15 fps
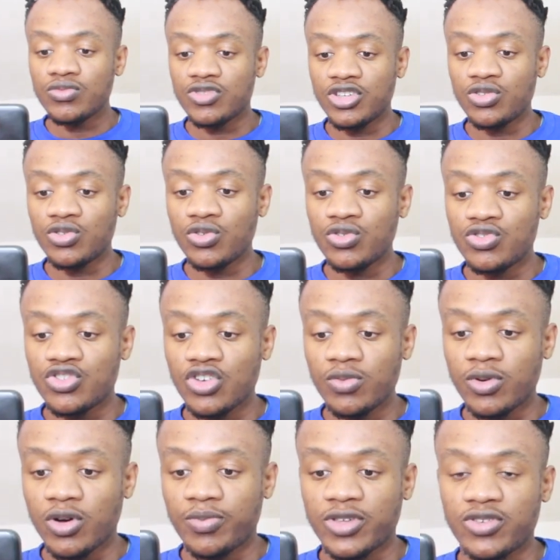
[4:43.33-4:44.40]
C'est une tenue
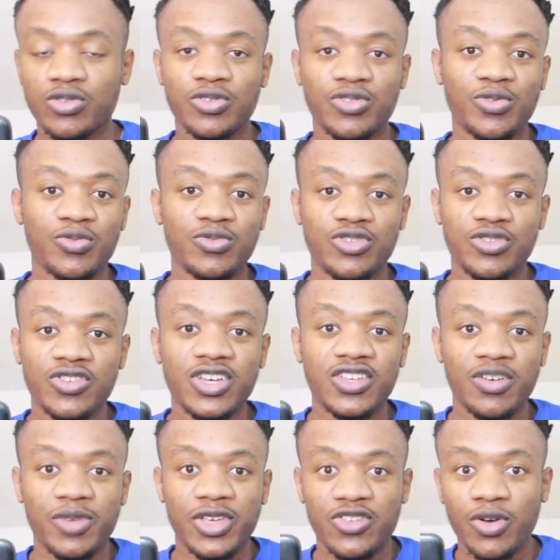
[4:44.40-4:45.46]
sobre, parce que de toute façon, je sais qu'il
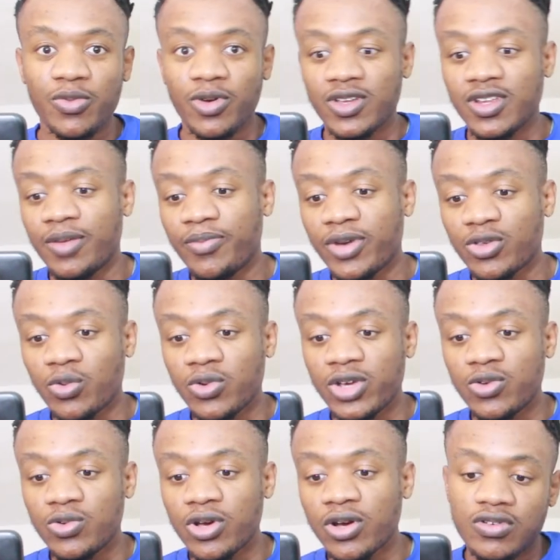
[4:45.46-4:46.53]
s'habille sobre, il aime pas trop les
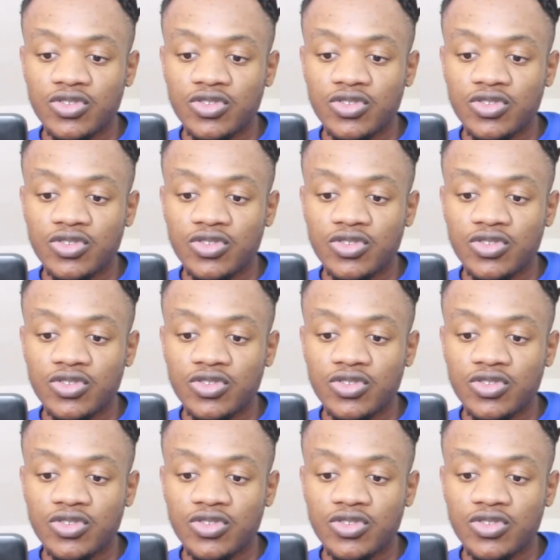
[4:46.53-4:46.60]
couleurs.